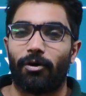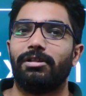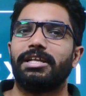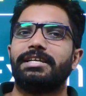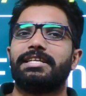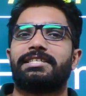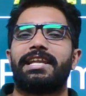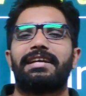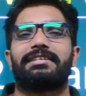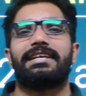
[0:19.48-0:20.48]
ओनली
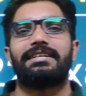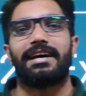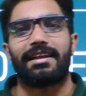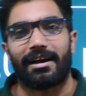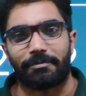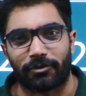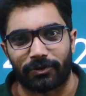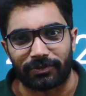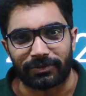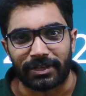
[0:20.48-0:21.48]
डिस्ट्रैक्ट किया जा रहा है आपको
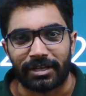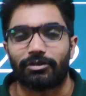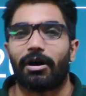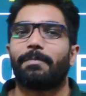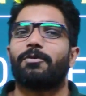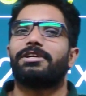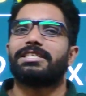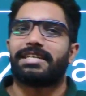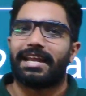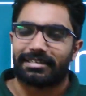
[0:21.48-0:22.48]
तो आपको
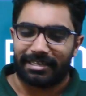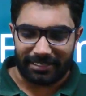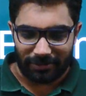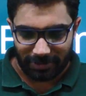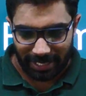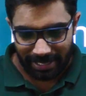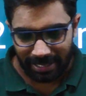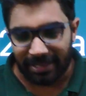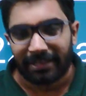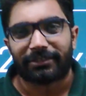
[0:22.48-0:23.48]
डिस्ट्रैक्ट नहीं होना है
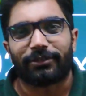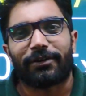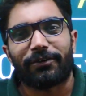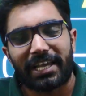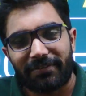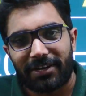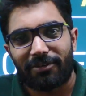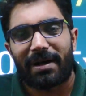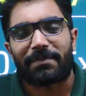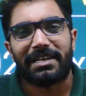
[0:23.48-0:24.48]
तो देखो ये वीडियो
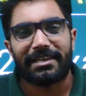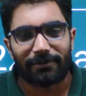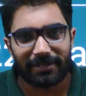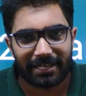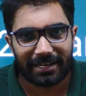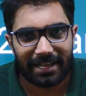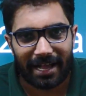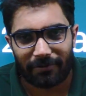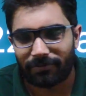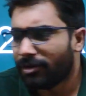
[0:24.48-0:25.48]
मैं आपके लिए क्यों लेकर के आया
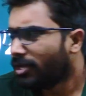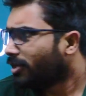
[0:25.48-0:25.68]
हूं